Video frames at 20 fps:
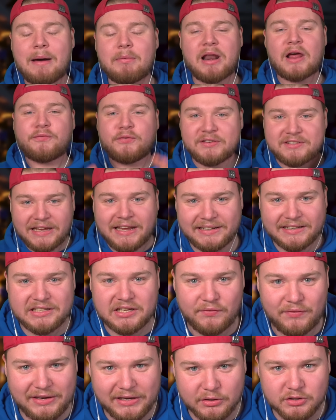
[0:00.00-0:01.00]
Abo dafür
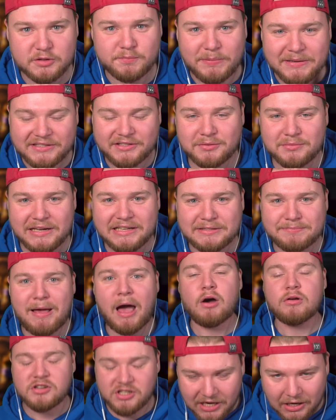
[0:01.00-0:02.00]
tägliche Videos. Bis zum nächsten
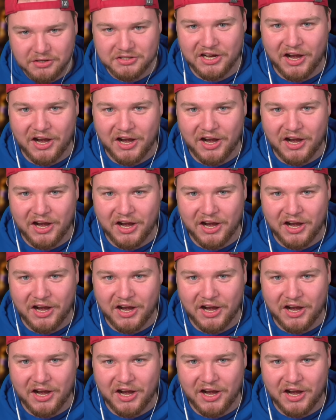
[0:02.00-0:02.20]
Mal und ciao,